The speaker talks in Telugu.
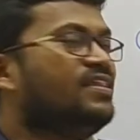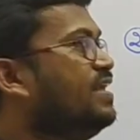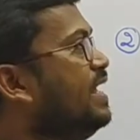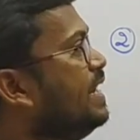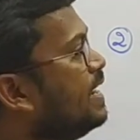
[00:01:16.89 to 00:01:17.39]

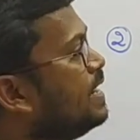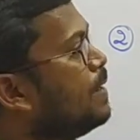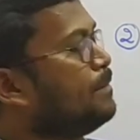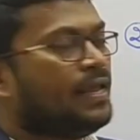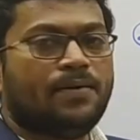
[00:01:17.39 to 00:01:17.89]
దేనికైనా
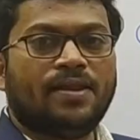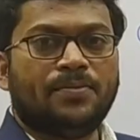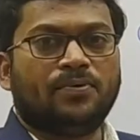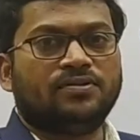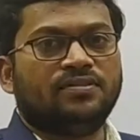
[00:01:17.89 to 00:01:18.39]
అప్లికేబుల్
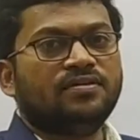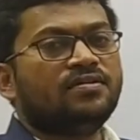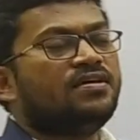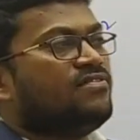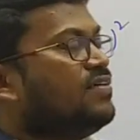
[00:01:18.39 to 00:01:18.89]
అయిపోతుంది
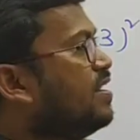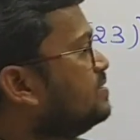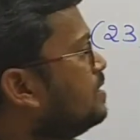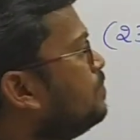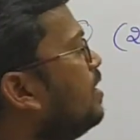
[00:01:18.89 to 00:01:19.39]
ఫర్
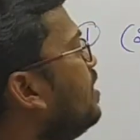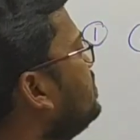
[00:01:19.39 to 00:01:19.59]
ఎగ్జాంపుల్ ఎలా